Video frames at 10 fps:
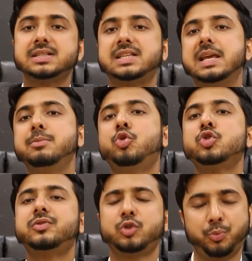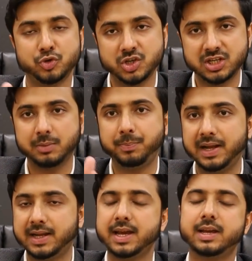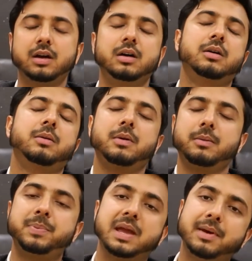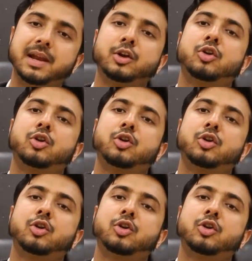सेम गोज़ विद अपोजिशन पी टी आई पी एम एल एन